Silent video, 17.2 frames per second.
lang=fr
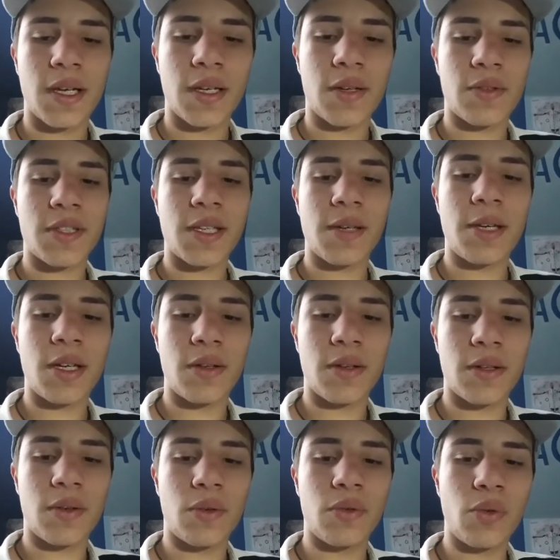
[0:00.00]
Et on, serait,
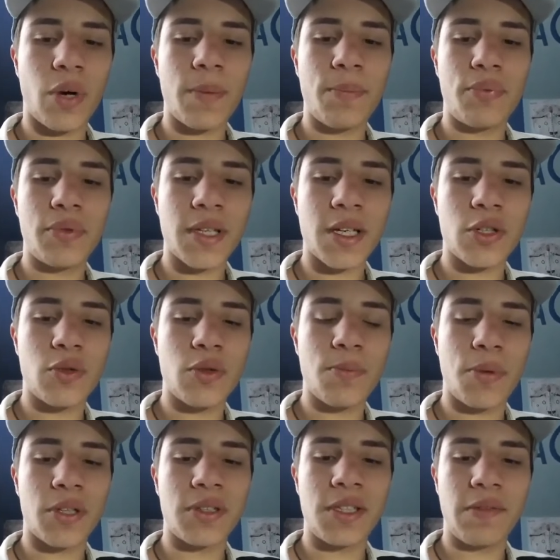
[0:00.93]
on aurait plus un jeu
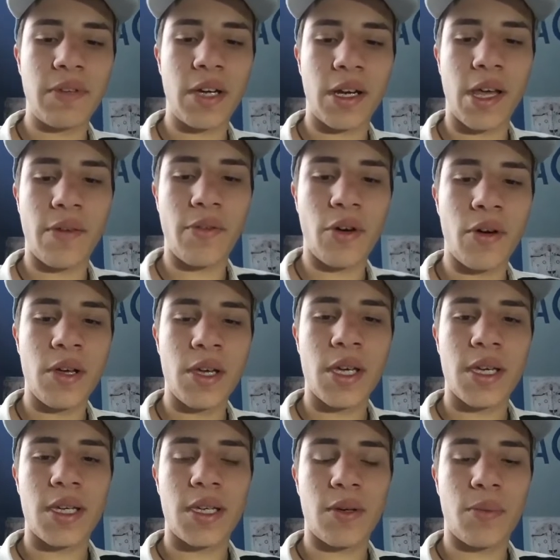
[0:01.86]
porté vers l'avant
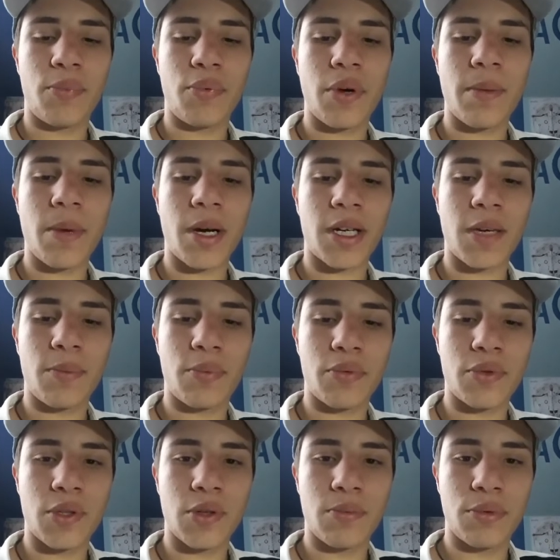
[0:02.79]
et on pourrait marquer
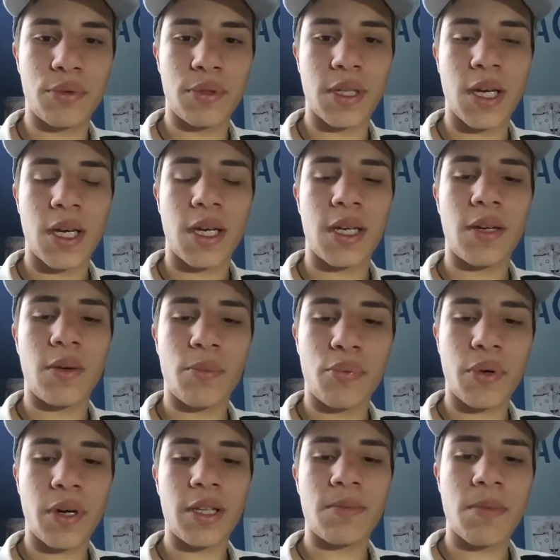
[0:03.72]
plus de buts et on
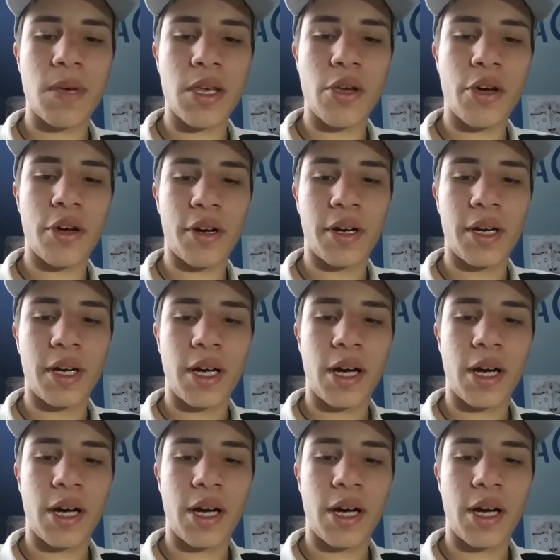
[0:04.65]
pourrait être meilleur.